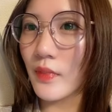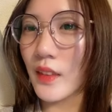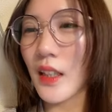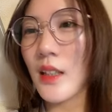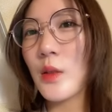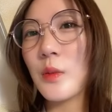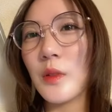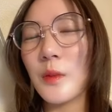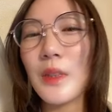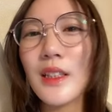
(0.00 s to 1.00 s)
大丈夫
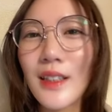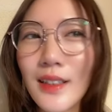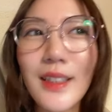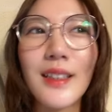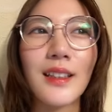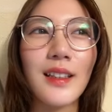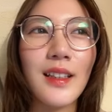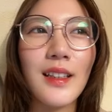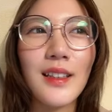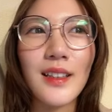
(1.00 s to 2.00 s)
みんなに
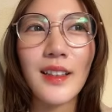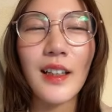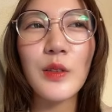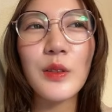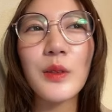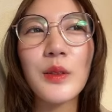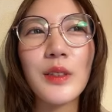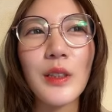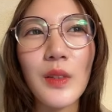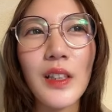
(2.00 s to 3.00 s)
会う頃
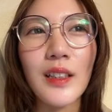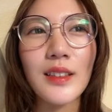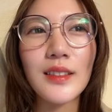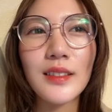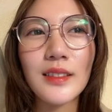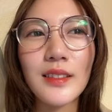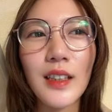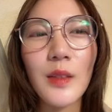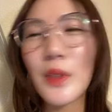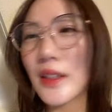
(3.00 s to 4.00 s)
には
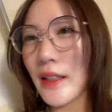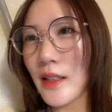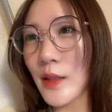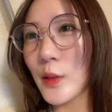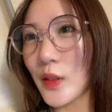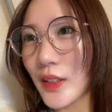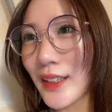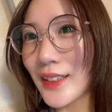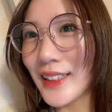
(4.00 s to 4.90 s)
頑張って痩せるので